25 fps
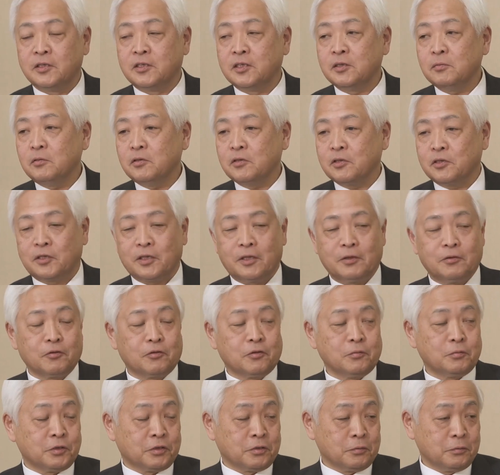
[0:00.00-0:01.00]
一部の人は
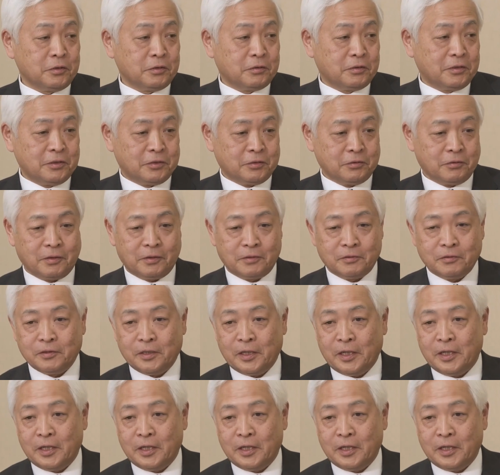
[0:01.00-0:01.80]
喜ぶ人もいるでしょうけど